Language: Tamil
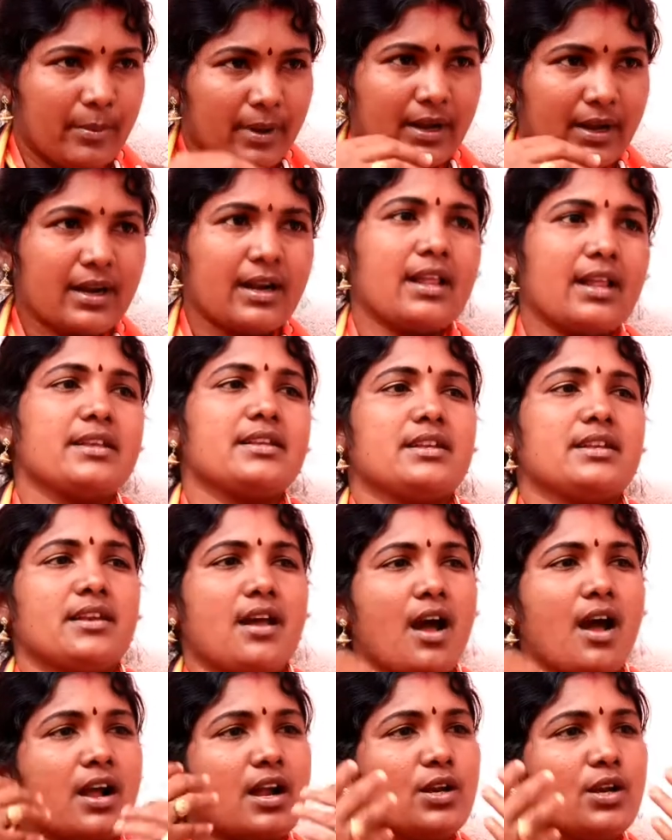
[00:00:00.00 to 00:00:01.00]
மக்களாகிய
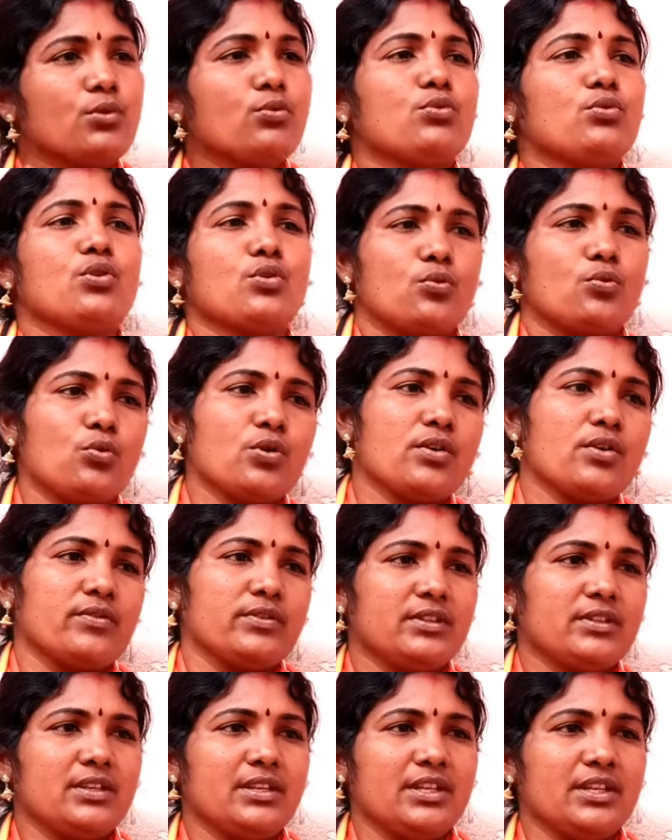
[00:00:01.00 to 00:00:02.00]
நாங்களும் உங்கள் கூட
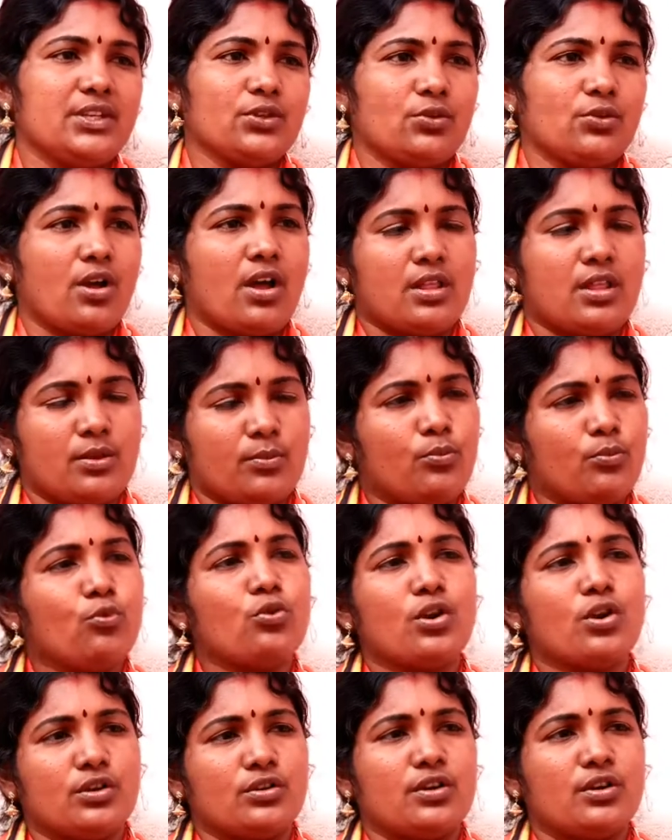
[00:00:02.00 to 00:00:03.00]
வந்து நிற்கிறோம் அதை
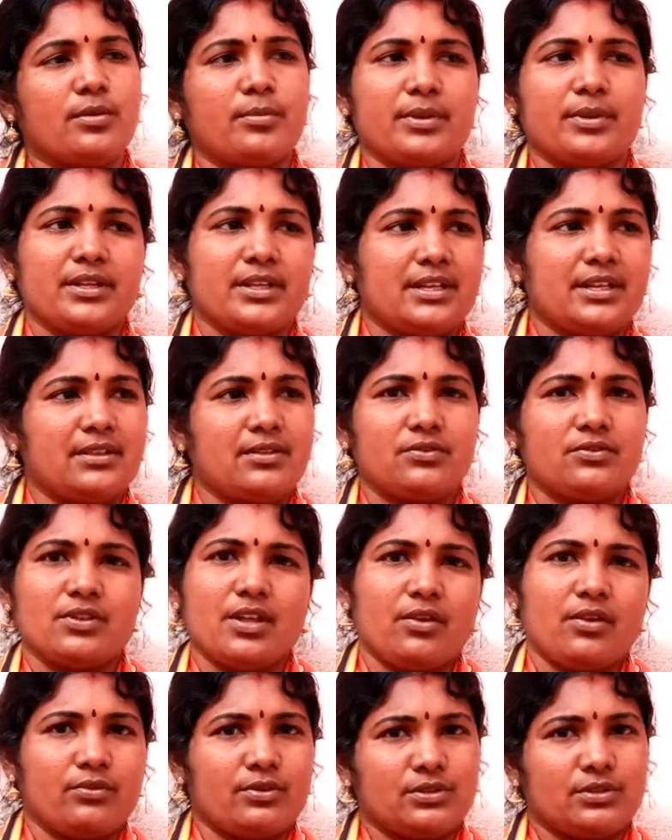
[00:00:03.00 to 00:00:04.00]
மூடணும் அப்படிங்கிறது
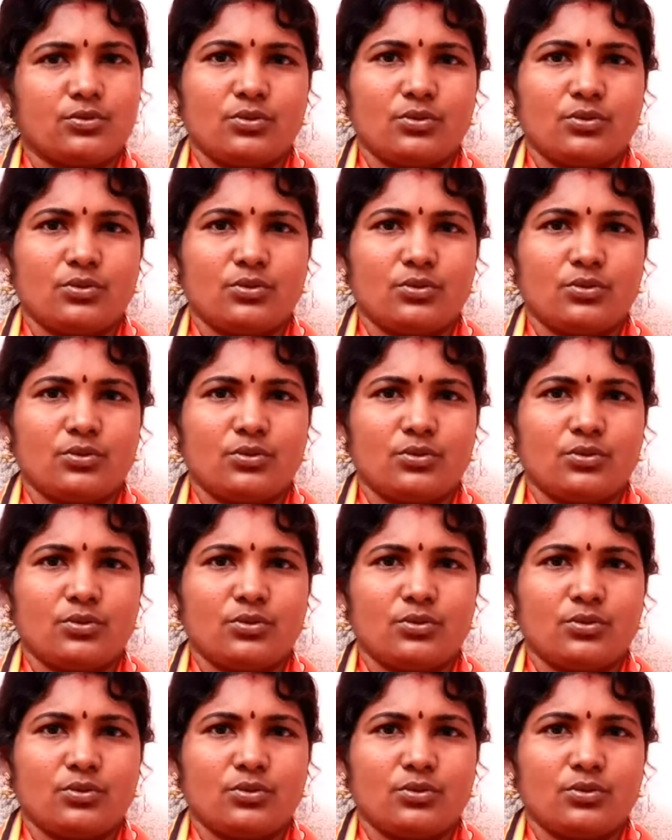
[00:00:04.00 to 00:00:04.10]
வந்து அவங்க